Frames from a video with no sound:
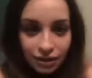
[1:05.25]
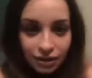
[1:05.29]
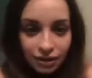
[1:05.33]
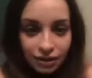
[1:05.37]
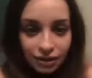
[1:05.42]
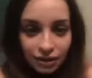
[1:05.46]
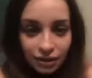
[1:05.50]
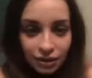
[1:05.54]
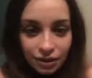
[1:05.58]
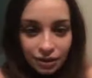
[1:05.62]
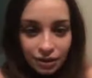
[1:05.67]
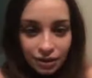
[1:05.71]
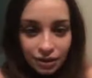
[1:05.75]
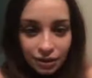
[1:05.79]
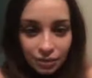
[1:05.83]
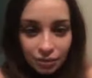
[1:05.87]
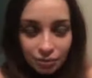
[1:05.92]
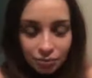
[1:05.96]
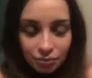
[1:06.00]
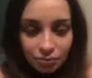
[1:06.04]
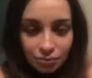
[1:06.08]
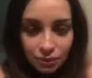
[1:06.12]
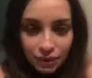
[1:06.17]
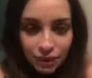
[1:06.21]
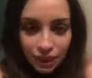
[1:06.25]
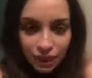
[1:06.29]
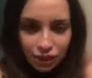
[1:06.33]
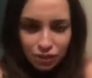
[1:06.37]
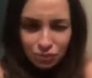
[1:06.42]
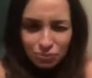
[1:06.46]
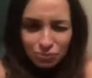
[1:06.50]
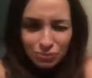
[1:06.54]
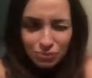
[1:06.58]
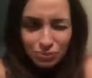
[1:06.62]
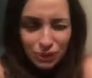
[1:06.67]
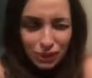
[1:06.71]
آه،
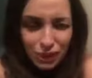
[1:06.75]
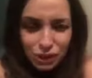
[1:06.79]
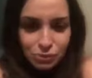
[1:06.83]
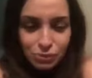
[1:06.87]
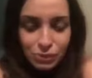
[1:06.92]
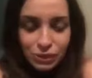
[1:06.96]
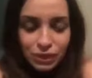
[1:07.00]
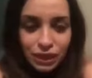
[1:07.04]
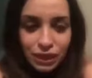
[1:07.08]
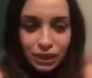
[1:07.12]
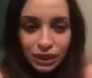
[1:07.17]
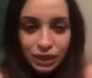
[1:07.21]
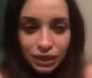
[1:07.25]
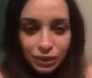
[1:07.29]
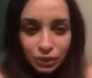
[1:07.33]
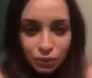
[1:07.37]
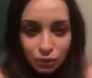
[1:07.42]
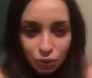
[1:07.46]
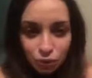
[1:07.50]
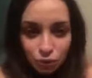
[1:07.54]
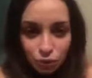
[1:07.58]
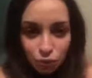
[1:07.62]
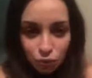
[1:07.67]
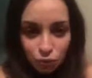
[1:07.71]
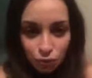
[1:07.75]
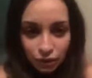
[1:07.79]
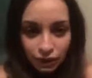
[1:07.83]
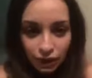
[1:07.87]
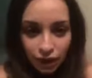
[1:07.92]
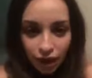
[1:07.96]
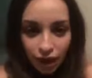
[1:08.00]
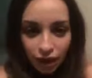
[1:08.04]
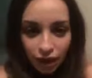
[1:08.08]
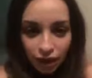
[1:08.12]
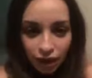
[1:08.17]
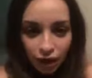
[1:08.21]
بكش بكش بدني
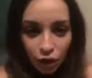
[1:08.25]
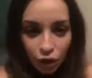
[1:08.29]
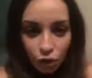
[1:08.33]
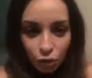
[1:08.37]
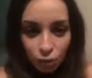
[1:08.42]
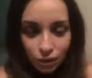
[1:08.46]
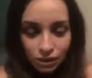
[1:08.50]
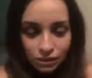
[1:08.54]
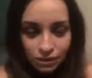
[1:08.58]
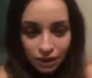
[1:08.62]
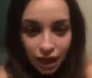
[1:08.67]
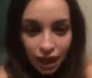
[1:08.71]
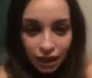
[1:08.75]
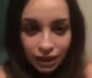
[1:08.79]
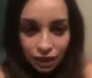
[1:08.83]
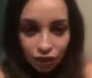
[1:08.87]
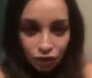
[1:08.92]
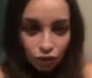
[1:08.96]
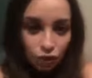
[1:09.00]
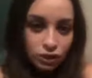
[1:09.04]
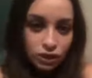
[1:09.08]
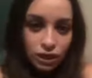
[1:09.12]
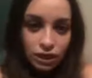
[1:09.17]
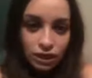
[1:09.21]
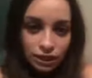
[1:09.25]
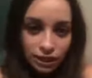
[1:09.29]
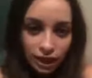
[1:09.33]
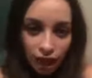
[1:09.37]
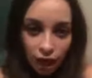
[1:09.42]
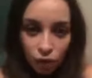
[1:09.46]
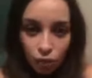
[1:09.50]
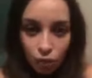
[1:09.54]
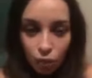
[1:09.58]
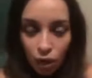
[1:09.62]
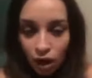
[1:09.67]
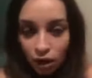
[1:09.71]
وبتضايق وبحس حالي انه انا اللي
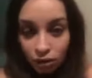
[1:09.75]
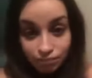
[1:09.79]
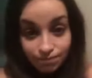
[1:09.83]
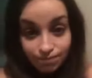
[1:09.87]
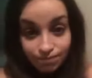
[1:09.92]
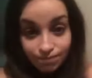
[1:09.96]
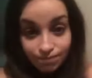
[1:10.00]
رح اوقع